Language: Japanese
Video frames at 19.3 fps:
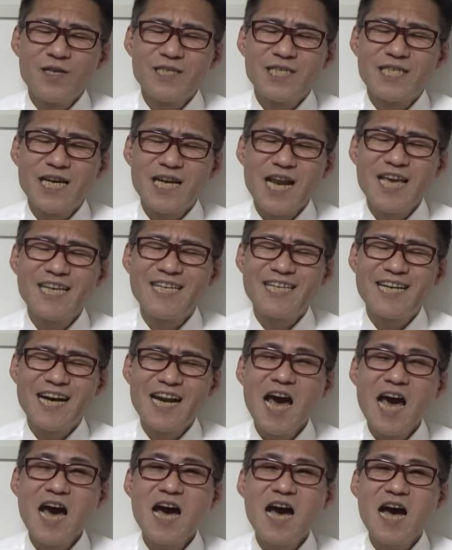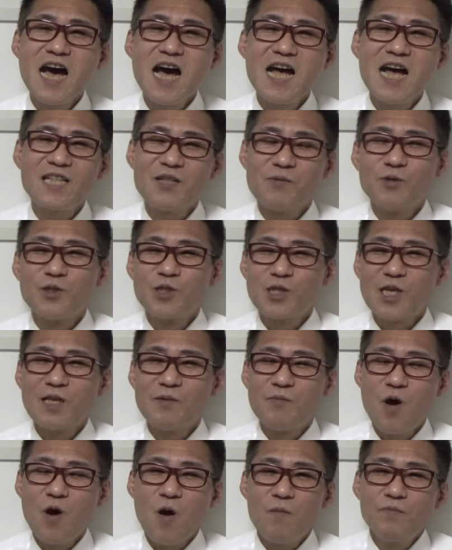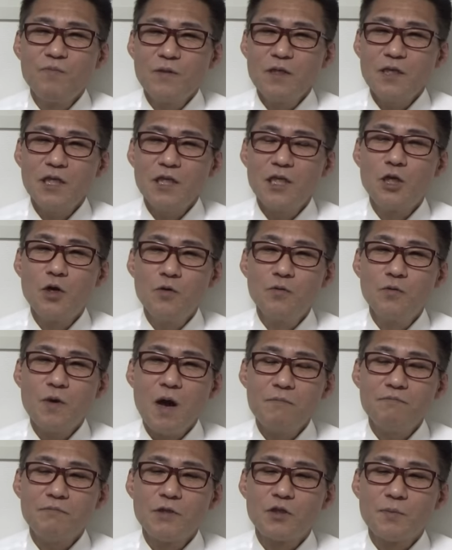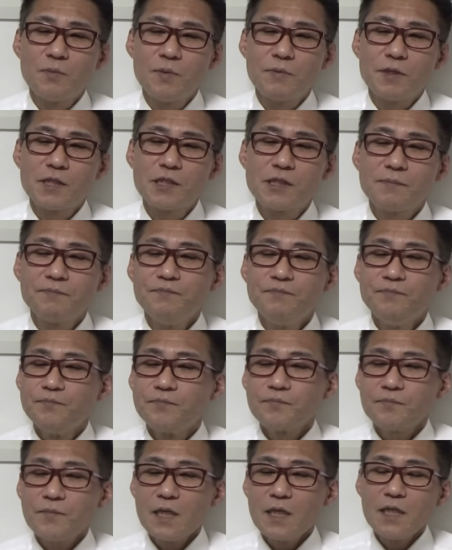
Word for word: じゃないかなーって思うんですけれども、異論は認めます。